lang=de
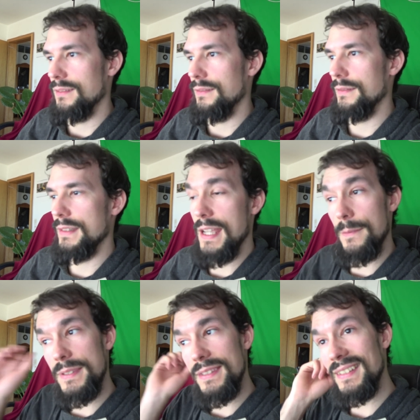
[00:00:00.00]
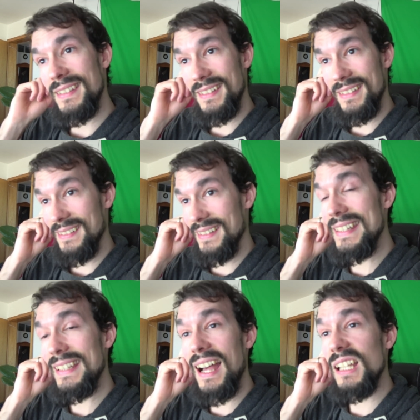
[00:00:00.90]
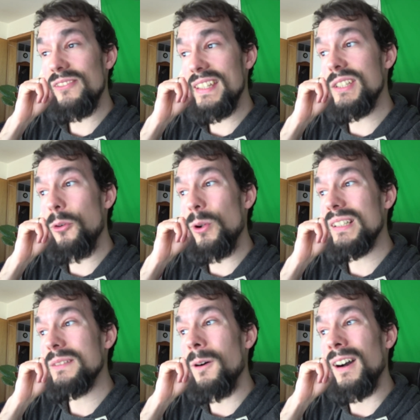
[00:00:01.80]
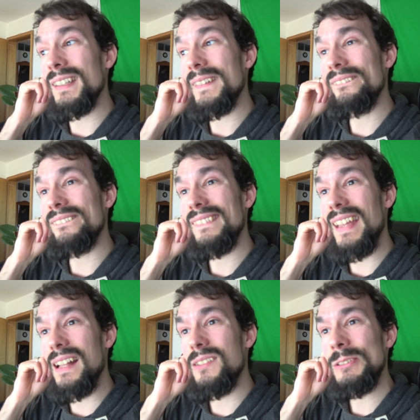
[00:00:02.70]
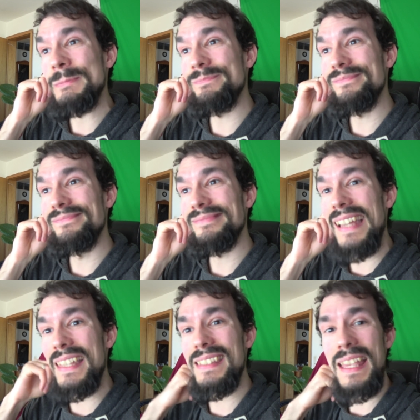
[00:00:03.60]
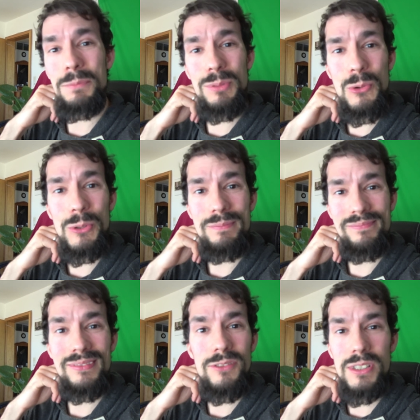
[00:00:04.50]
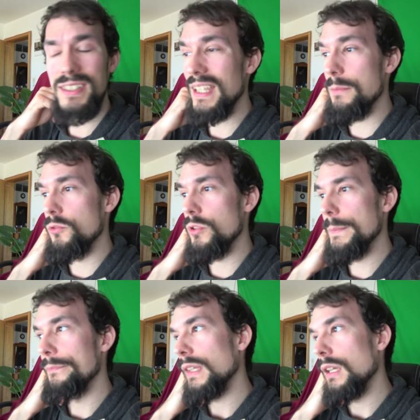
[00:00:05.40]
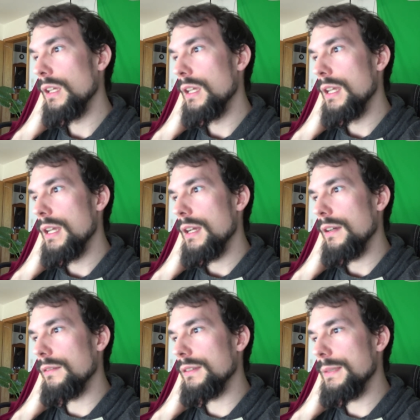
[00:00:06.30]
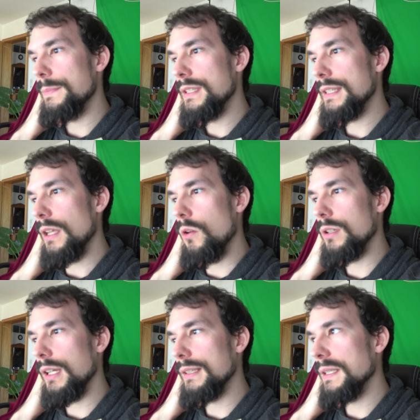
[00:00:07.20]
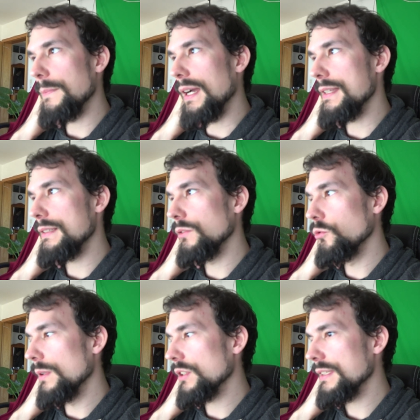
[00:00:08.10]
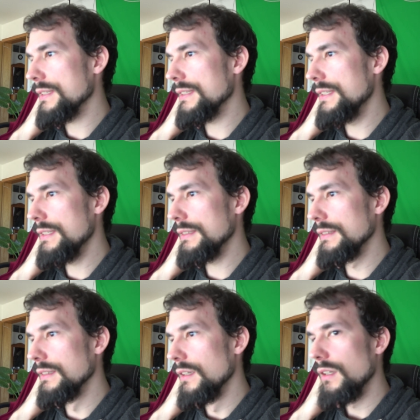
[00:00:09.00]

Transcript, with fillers: Und ich habe es nicht gerade wenig Folgen gemacht. Also, es ist echt blöd. Wirklich sehr blöd. Und die bin ich jetzt auch gerade am Einzelnen rüberziehen.